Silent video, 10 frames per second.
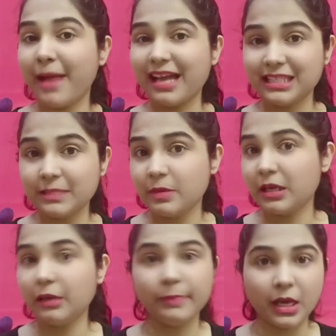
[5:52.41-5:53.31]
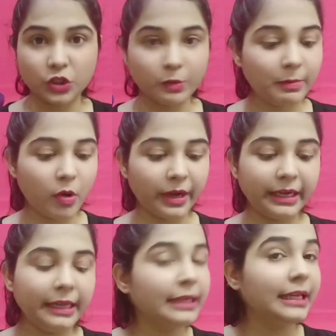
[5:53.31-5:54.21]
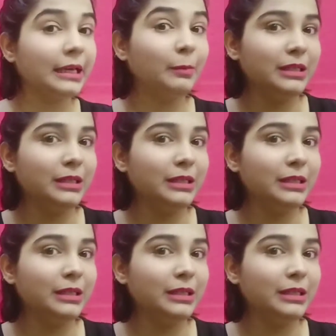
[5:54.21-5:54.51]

पैंट्स में या प्लाजो में पॉकेट नहीं है